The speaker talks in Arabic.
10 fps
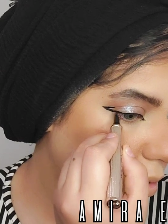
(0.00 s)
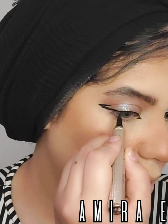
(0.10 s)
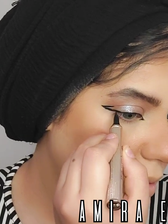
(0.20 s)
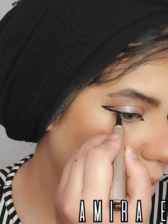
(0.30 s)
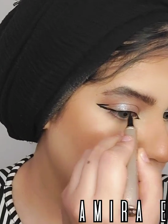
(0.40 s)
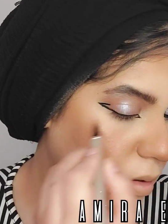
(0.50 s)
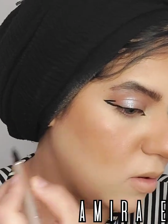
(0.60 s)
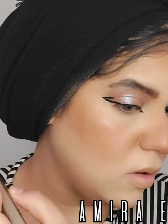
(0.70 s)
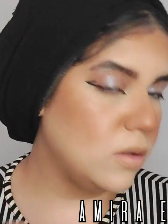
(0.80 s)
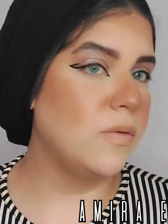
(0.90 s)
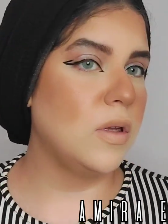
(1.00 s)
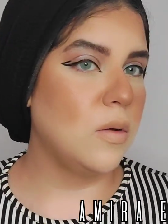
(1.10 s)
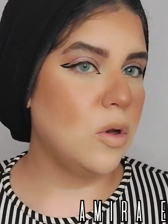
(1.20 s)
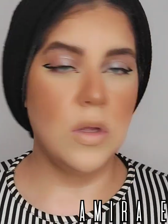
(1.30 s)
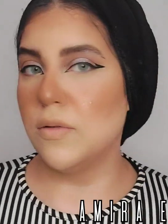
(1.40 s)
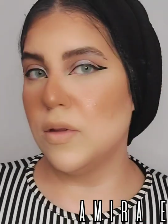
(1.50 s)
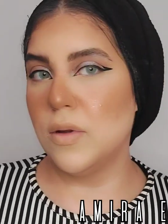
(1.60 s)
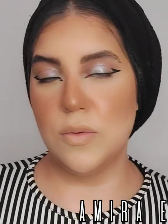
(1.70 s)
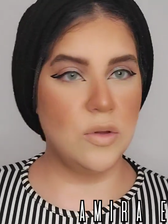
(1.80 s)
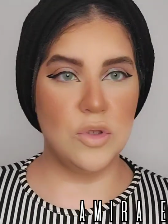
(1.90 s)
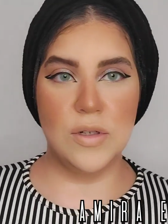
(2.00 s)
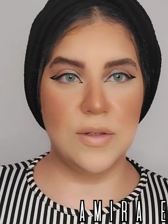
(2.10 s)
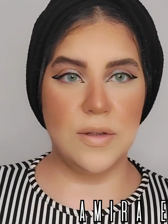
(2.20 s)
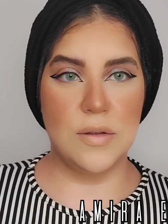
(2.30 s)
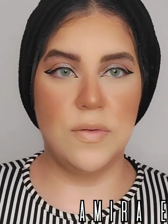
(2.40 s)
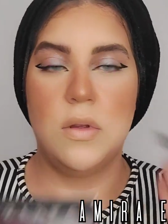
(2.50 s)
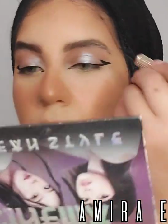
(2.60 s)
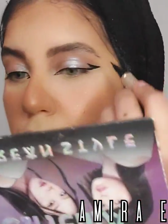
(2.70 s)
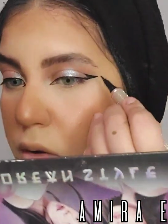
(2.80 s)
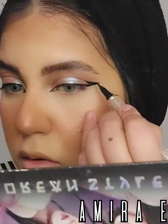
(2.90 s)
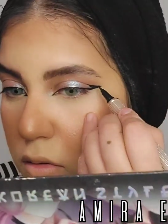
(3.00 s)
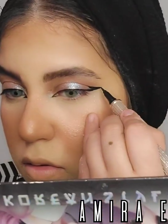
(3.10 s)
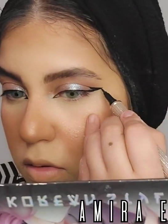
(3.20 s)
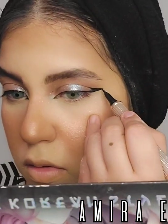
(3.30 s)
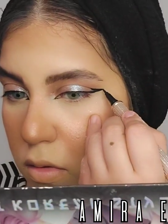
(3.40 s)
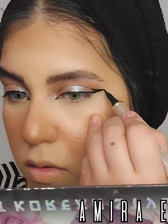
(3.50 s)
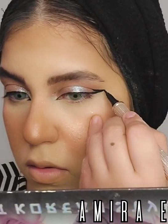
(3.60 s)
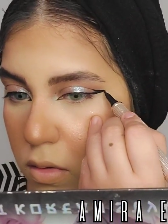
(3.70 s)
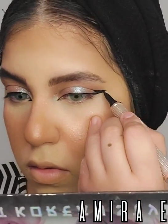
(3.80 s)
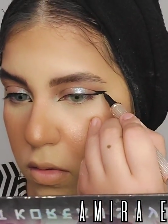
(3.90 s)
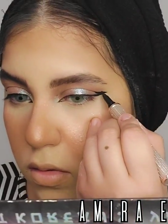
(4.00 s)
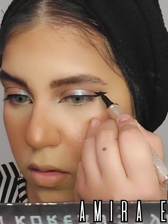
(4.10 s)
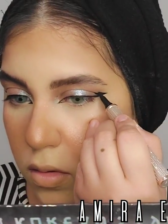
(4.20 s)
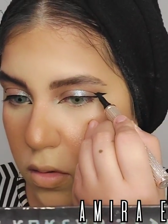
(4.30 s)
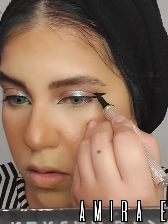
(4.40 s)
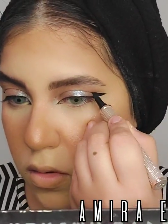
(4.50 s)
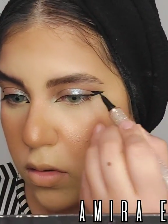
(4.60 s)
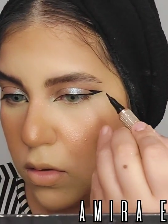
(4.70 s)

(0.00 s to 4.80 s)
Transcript: من جوه وعامله الكيرف مظبوط وخلي بالكم مش بيطلع مظبوط من اول مره زي ما انتم شايفين